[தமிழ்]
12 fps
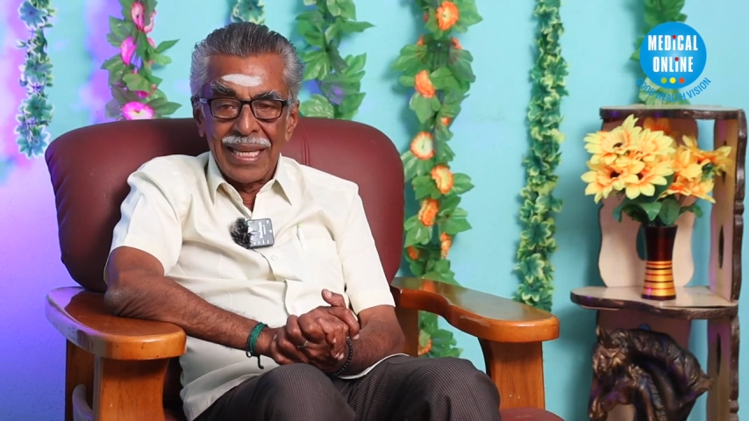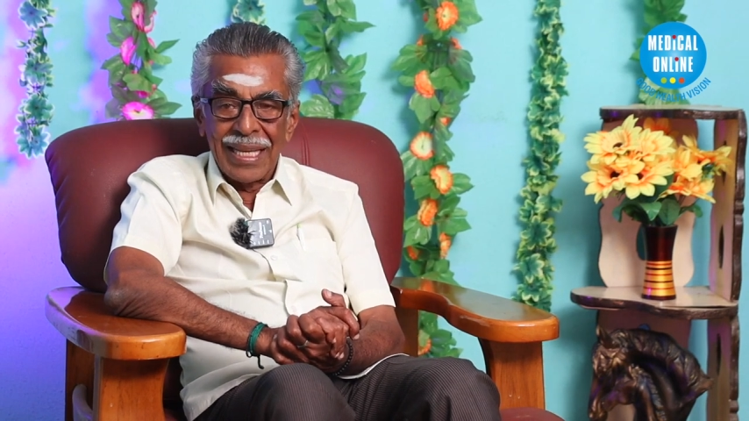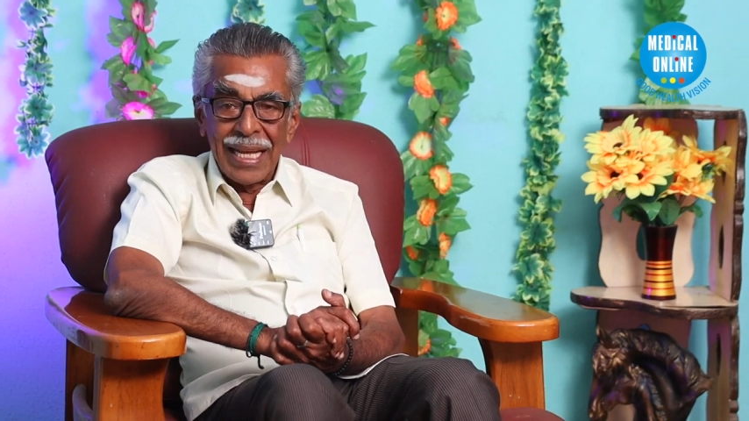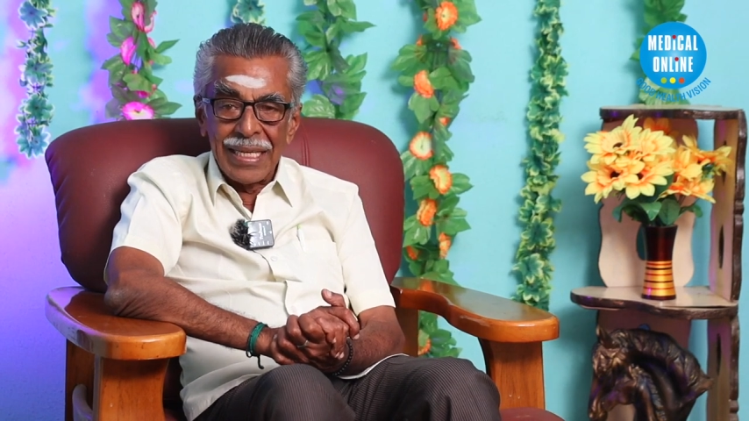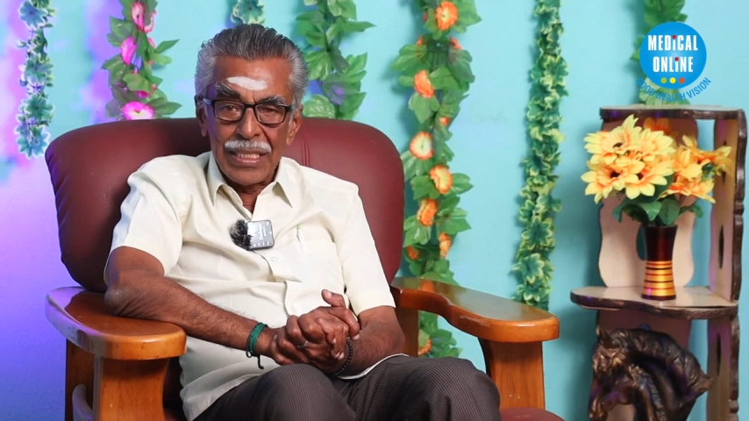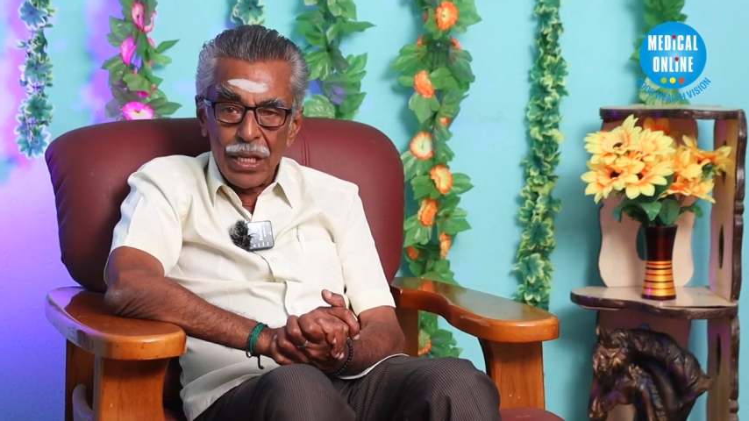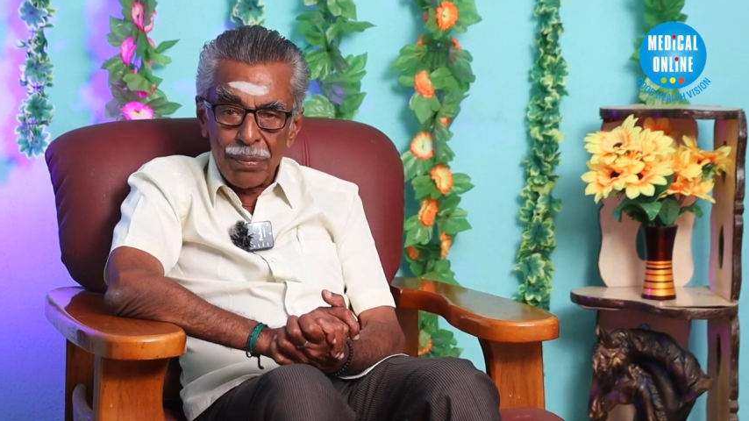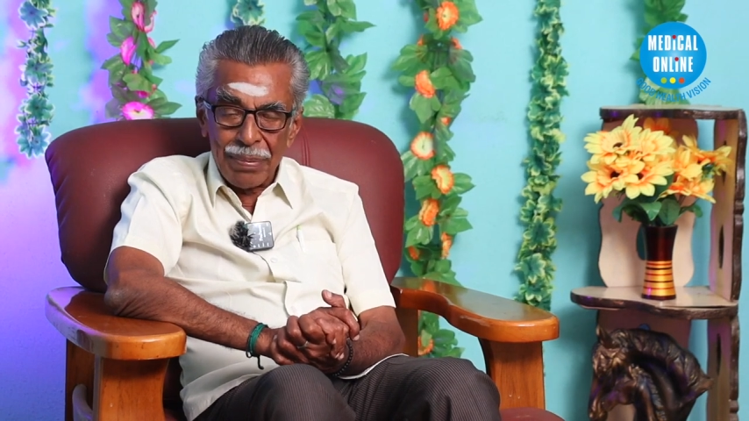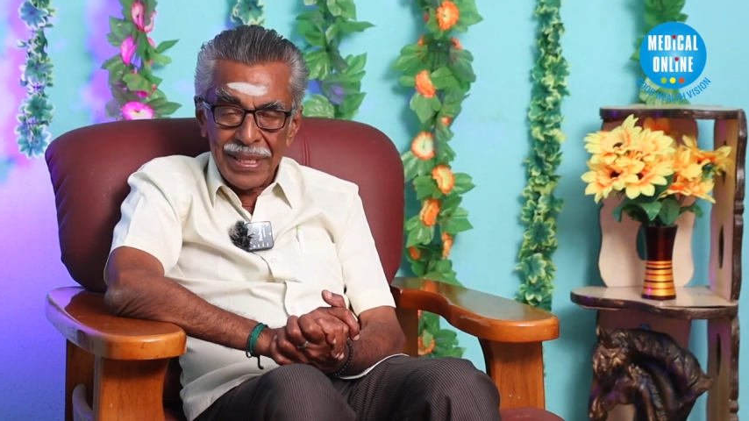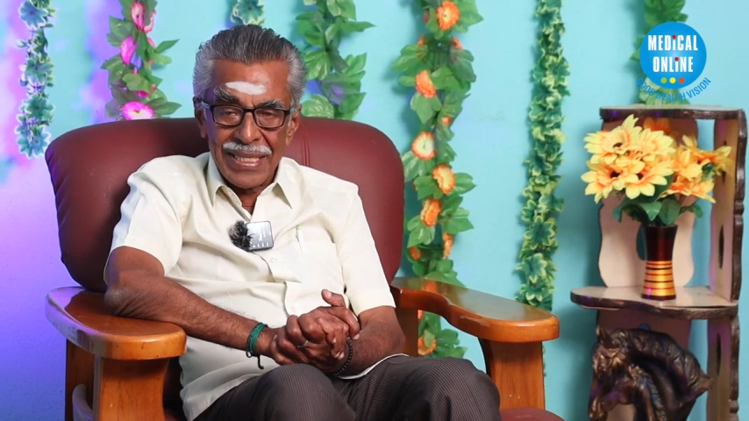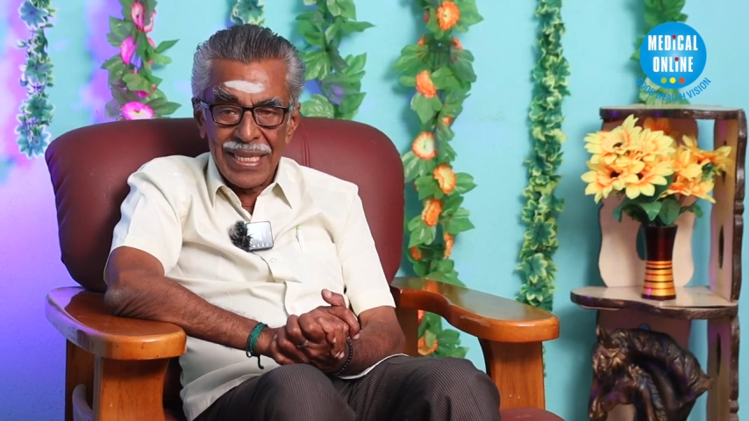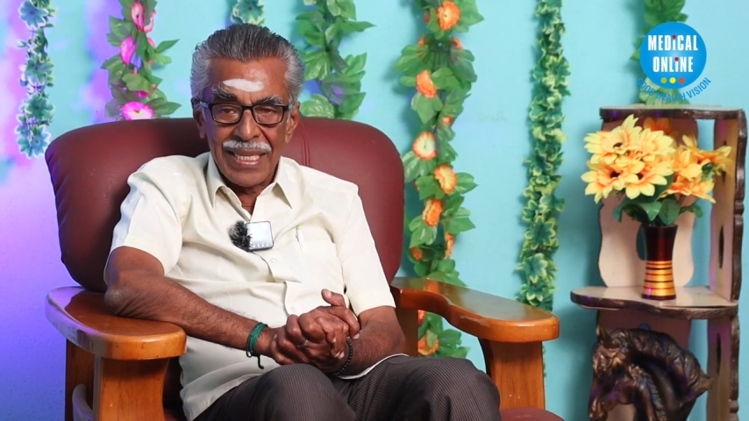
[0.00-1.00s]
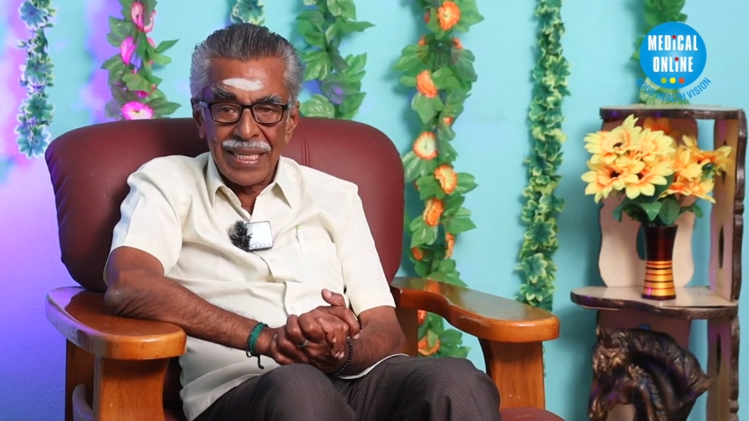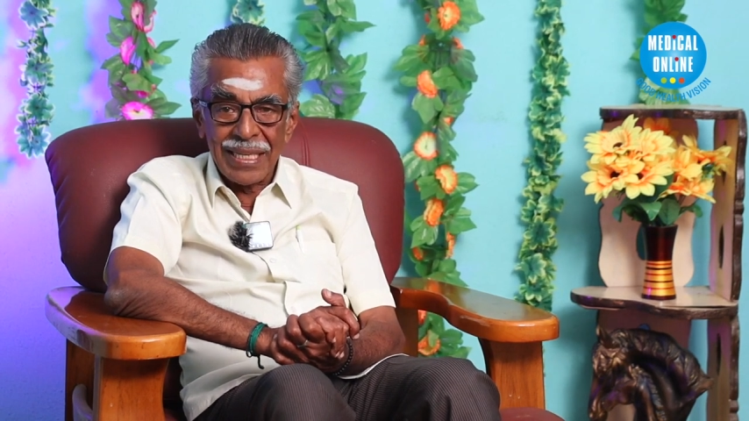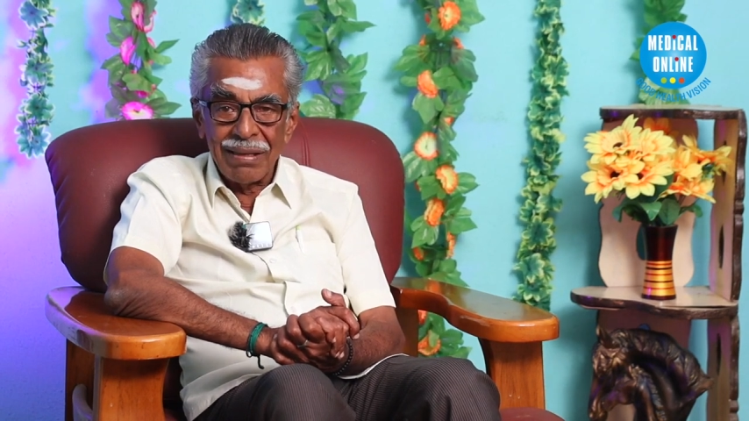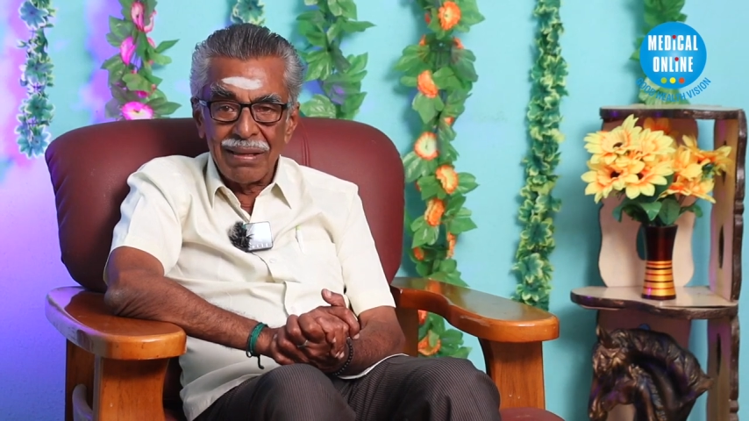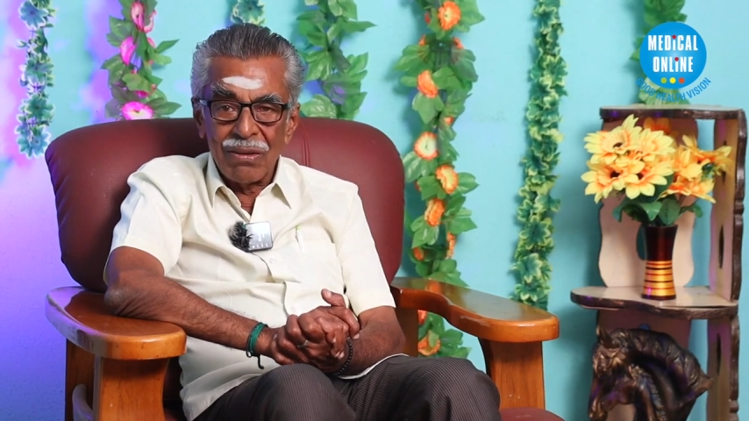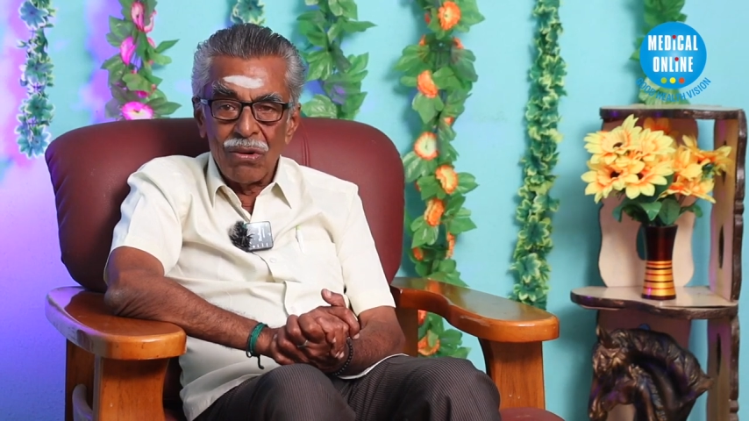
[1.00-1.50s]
கேன்சர் பேஷண்ட்டுக்கு